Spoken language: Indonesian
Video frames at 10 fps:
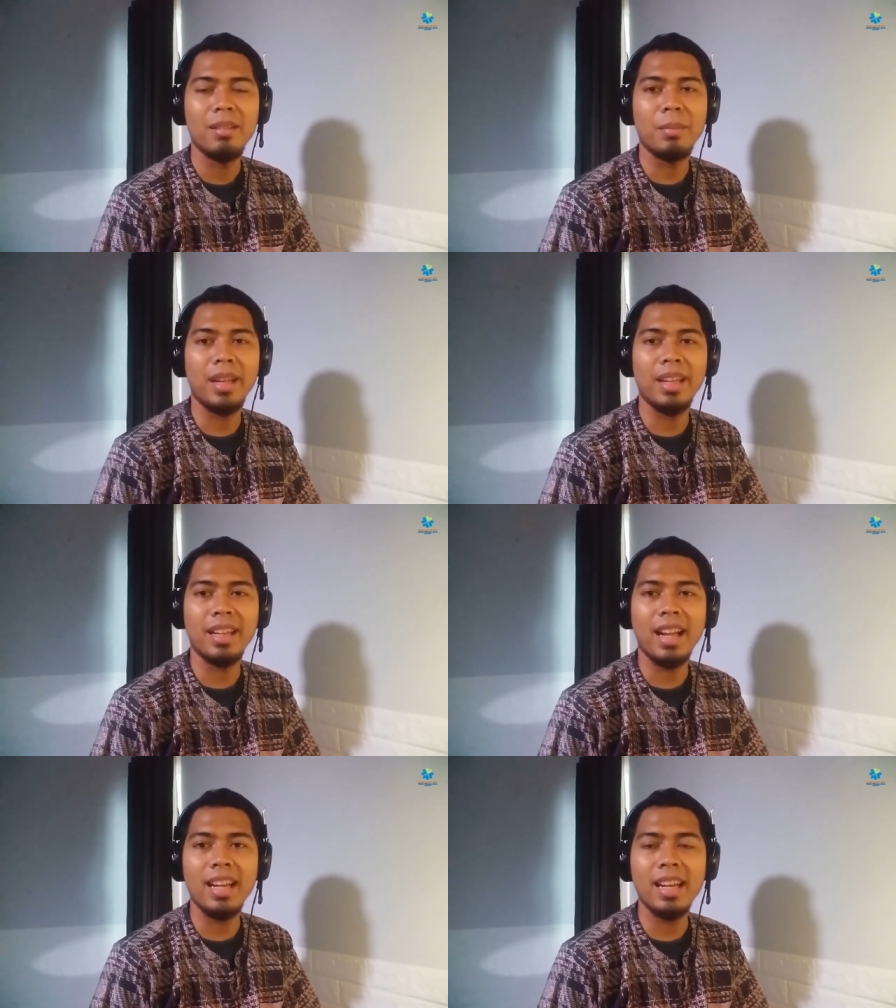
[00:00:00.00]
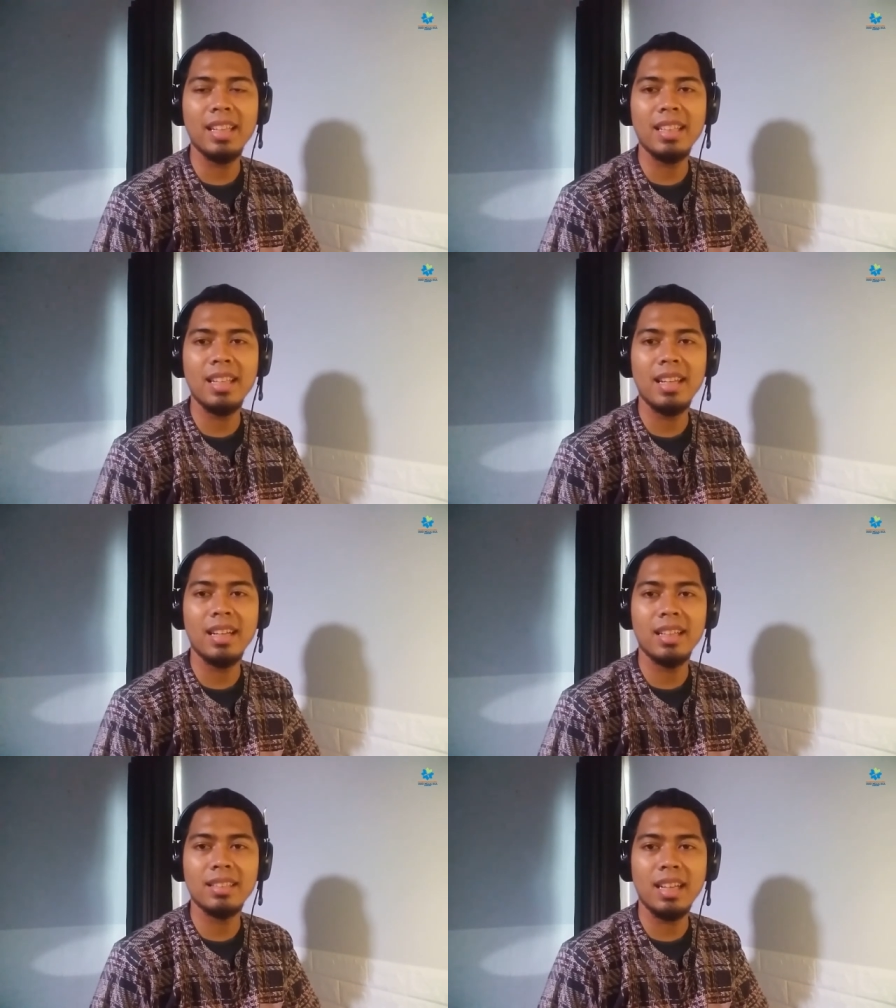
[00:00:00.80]
Baik, kalian nanti
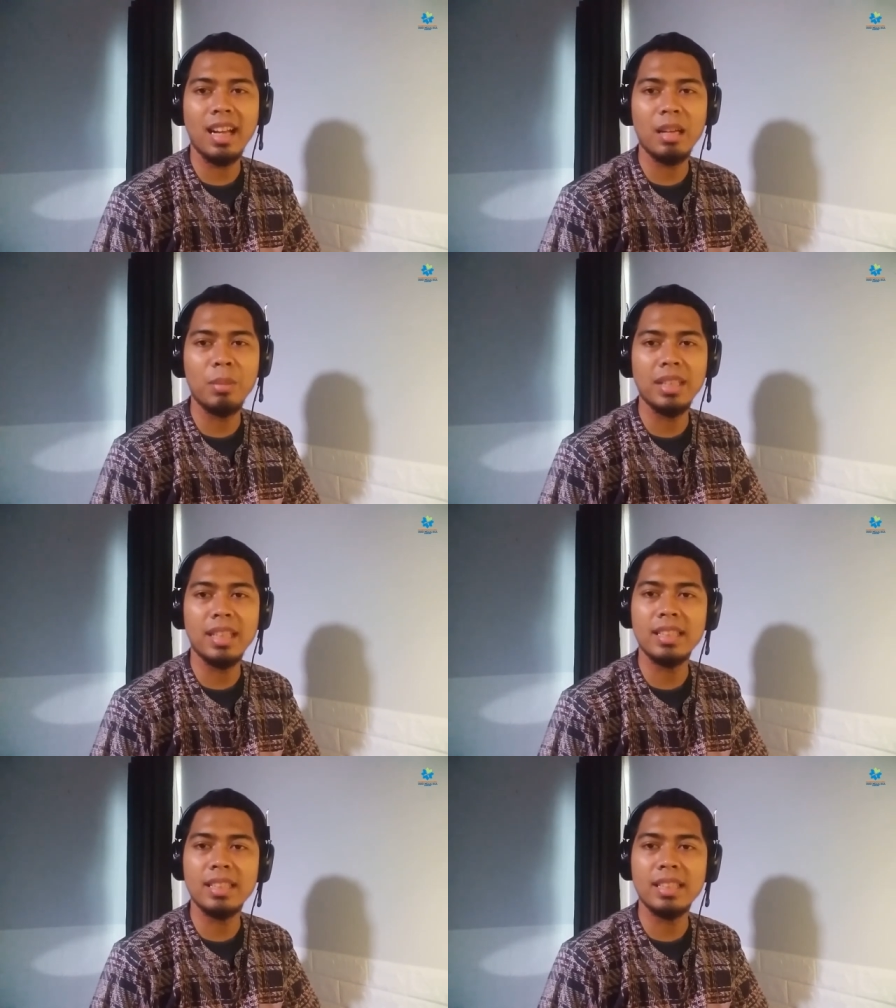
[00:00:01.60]
uh, silakan belajar